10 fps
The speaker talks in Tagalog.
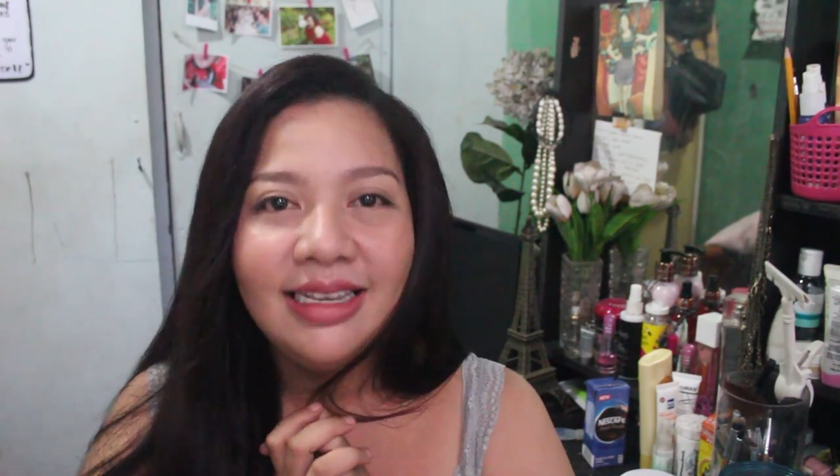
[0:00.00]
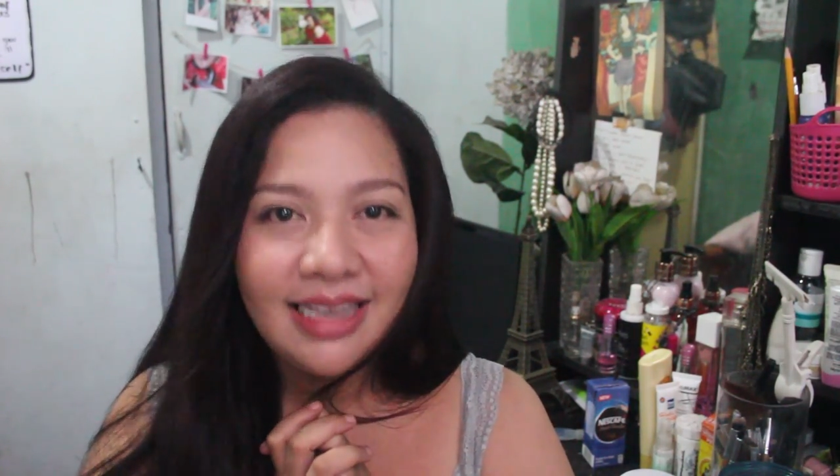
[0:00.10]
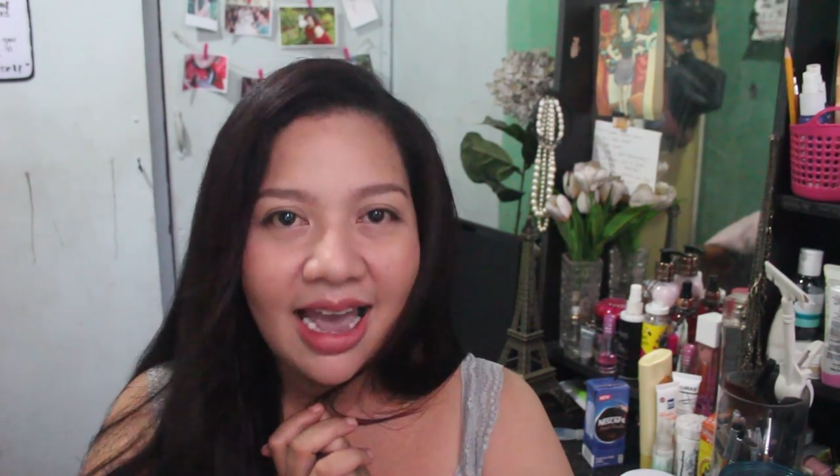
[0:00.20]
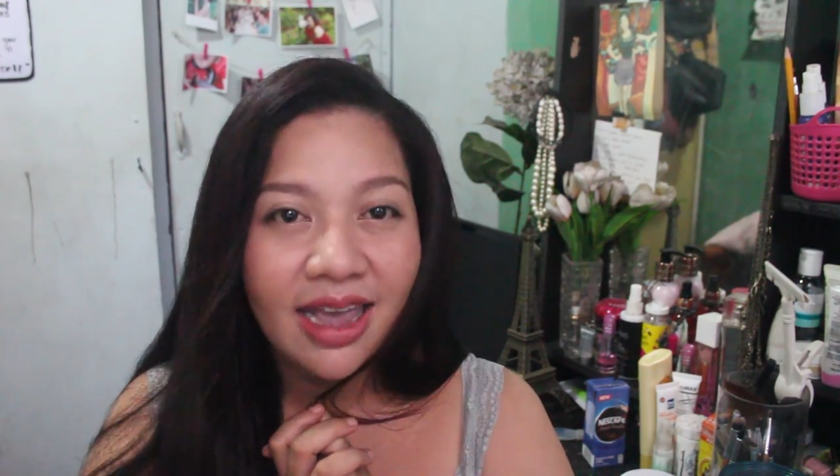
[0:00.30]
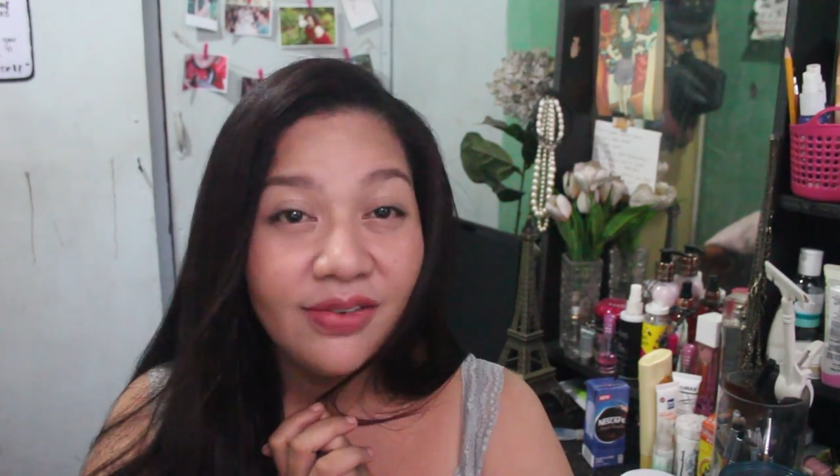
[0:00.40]

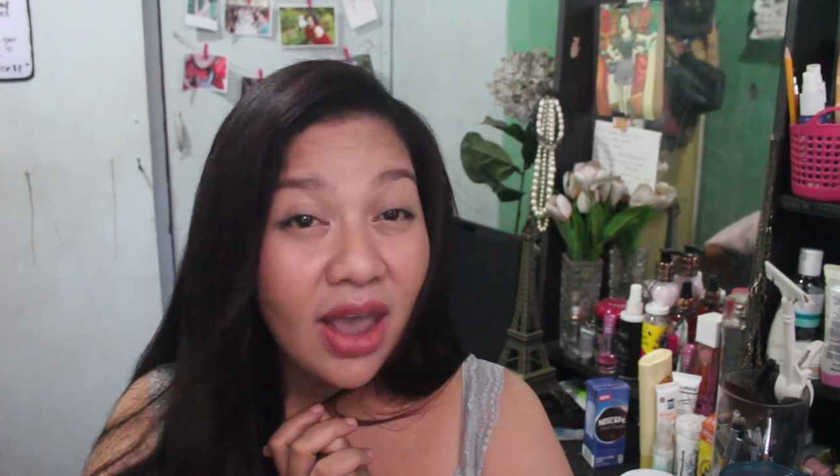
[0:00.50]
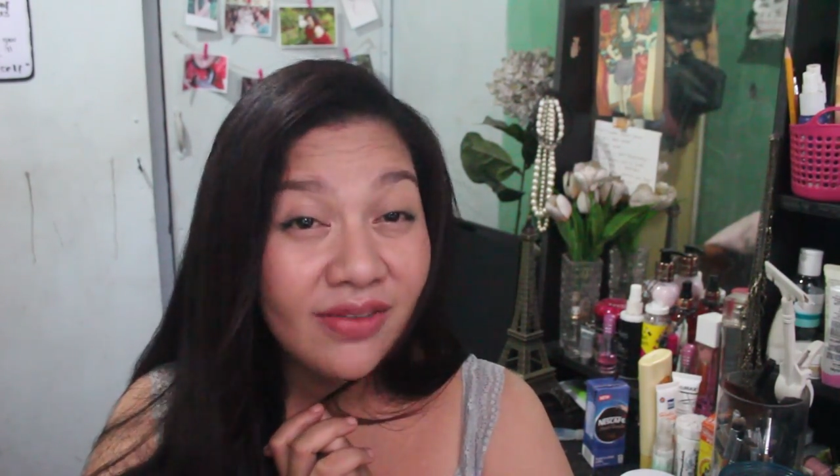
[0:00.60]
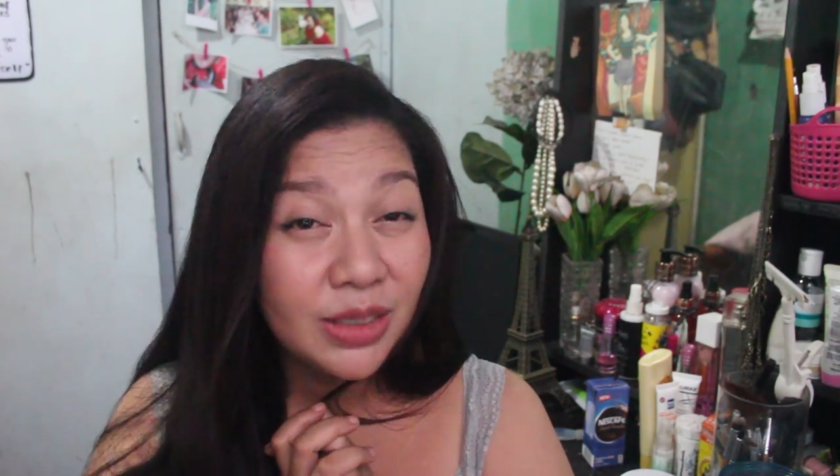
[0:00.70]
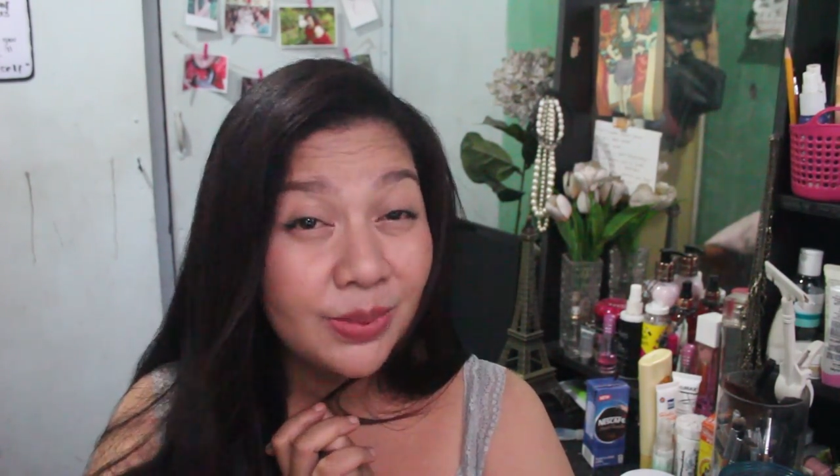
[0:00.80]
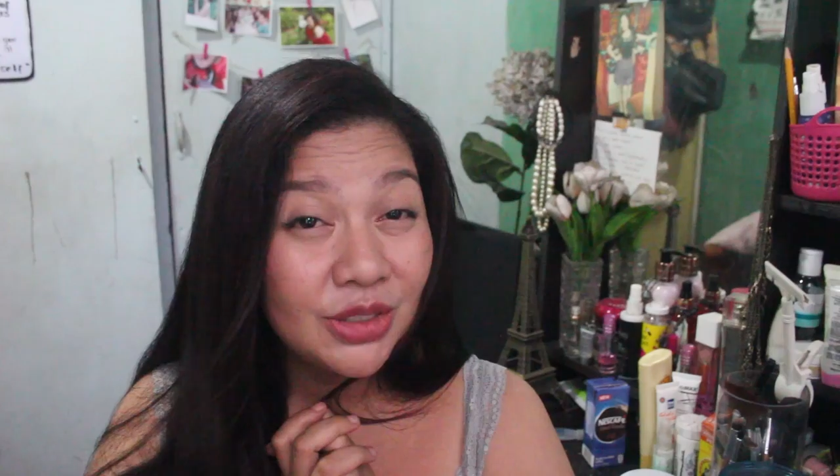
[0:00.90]
yeah, if you
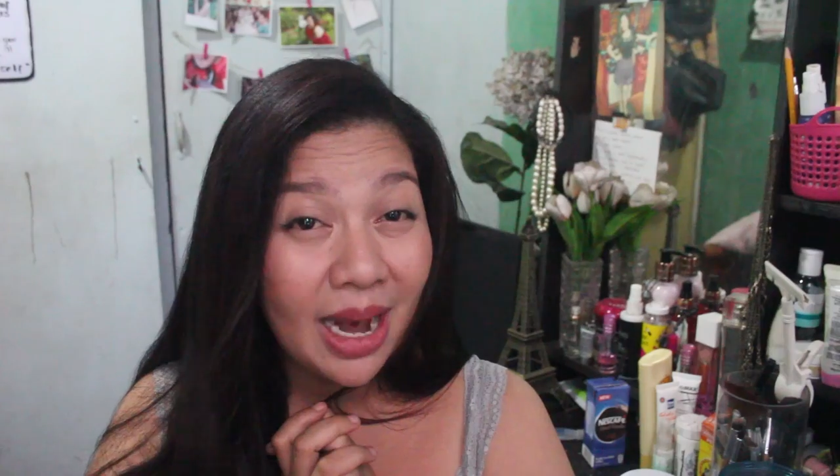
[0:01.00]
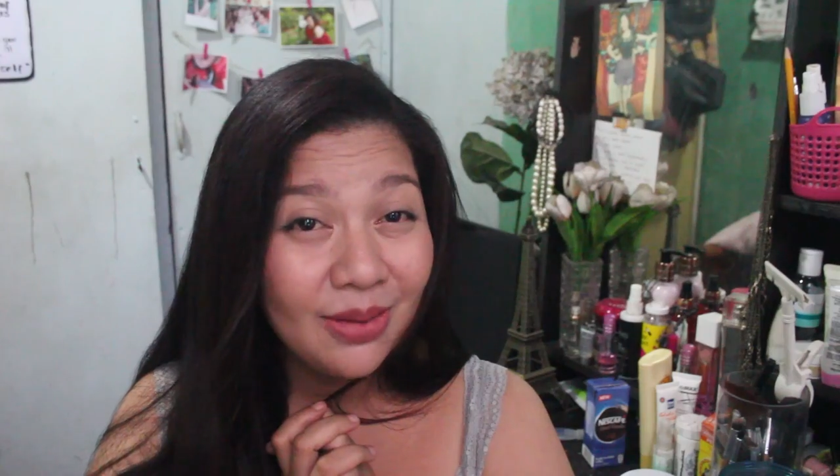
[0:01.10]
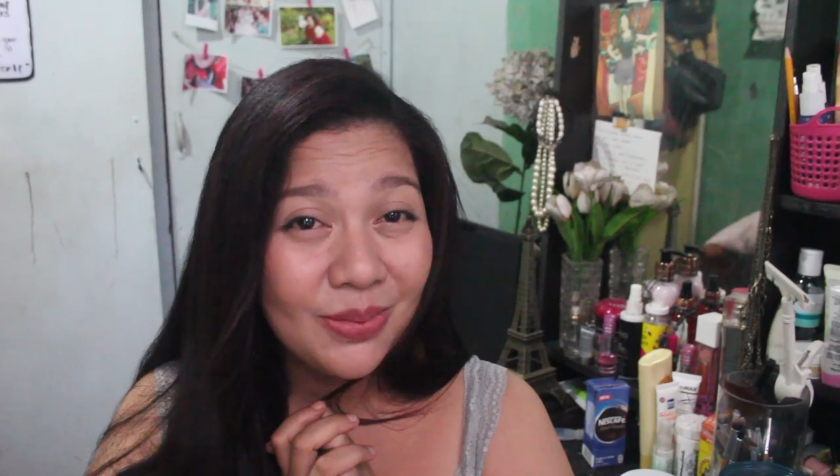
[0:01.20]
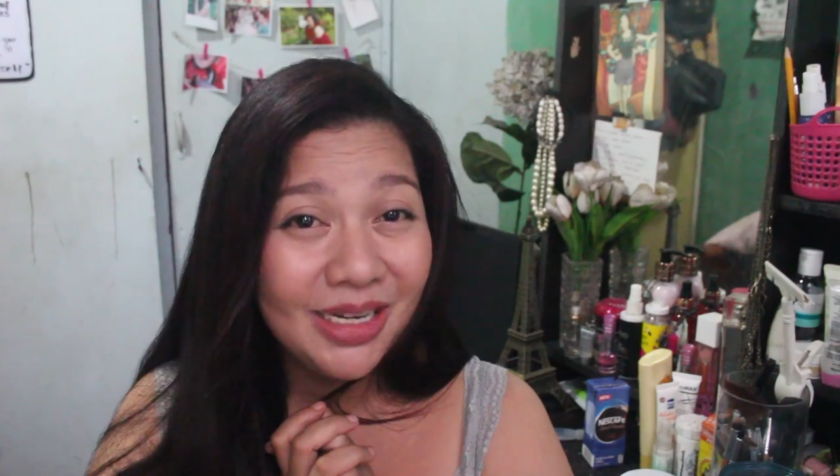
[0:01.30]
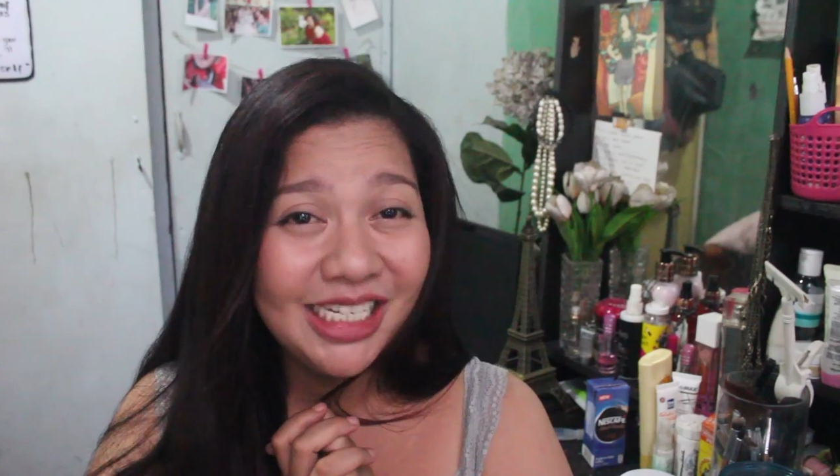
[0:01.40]
haven't
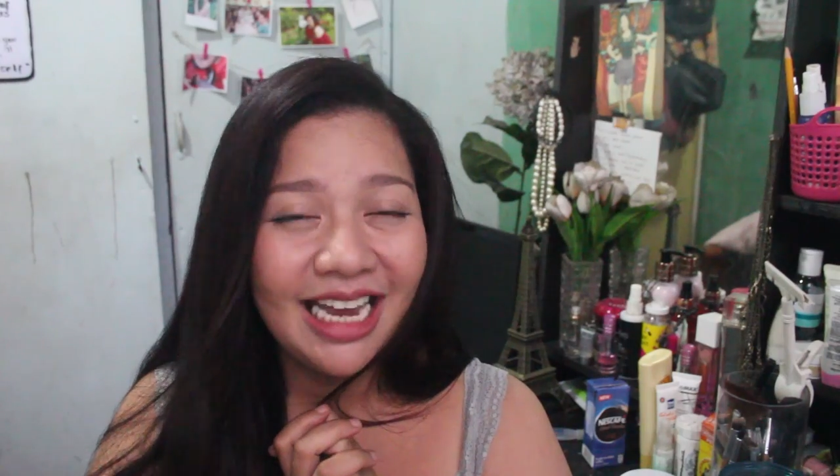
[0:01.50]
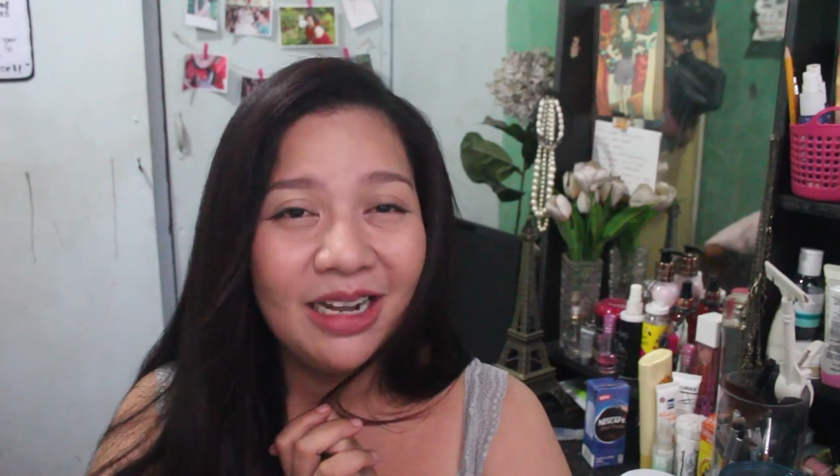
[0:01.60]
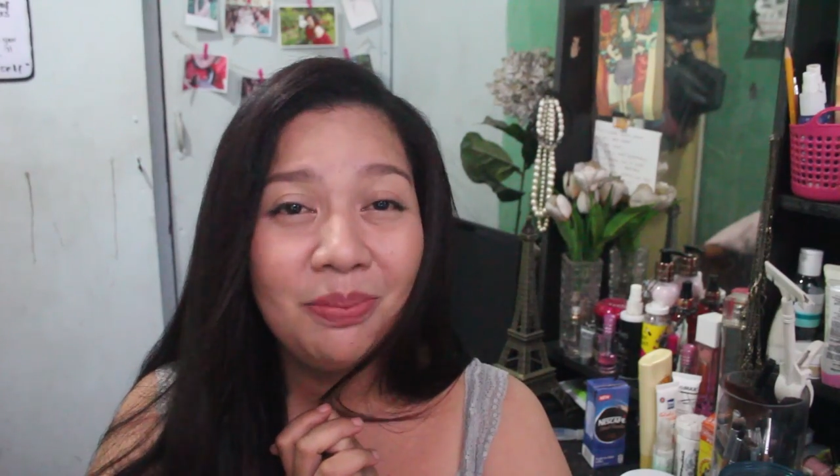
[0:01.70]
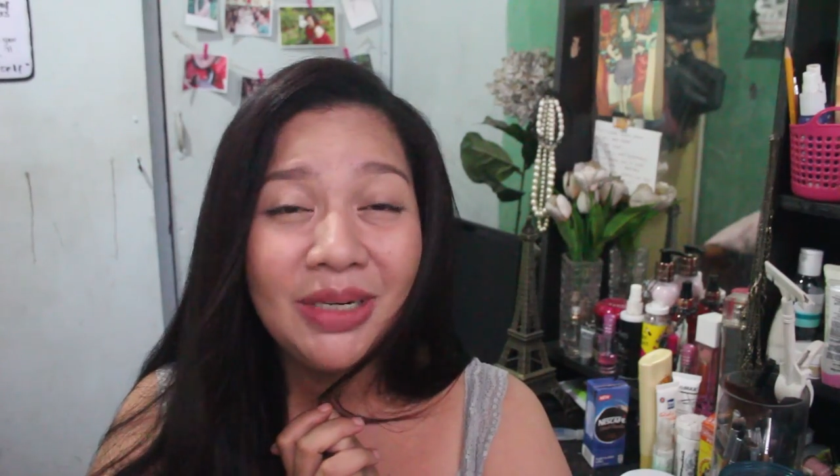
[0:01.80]
subscribed to my channel,